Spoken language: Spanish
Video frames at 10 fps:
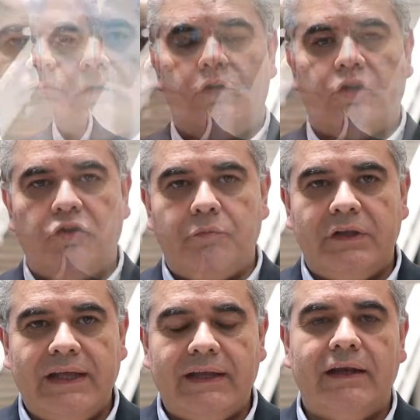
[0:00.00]
Los quiero
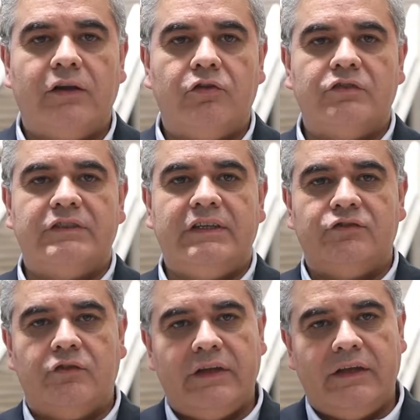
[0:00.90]
invitar a conocer
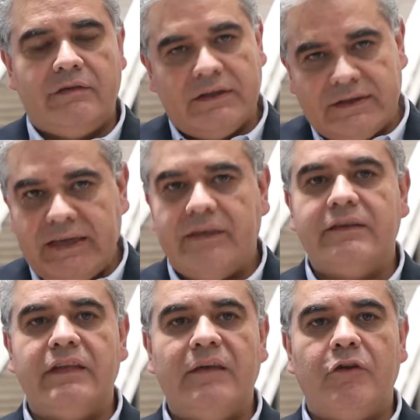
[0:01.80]
sobre detalles de
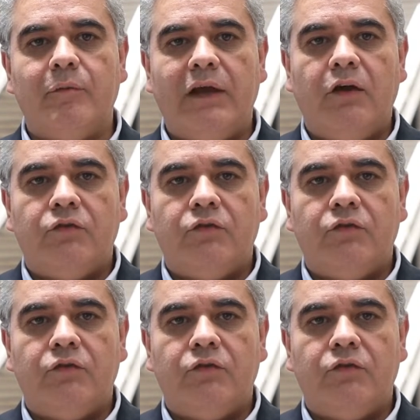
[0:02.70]
este diplomado,